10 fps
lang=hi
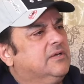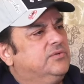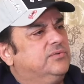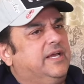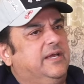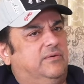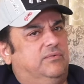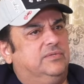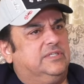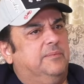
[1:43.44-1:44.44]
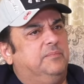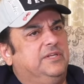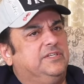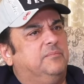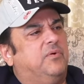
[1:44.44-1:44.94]
क्योंकि उसके
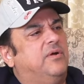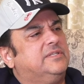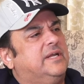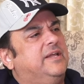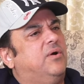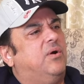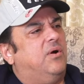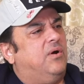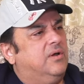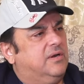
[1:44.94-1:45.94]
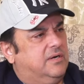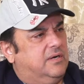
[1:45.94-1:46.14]
पीछे बहुत सारी और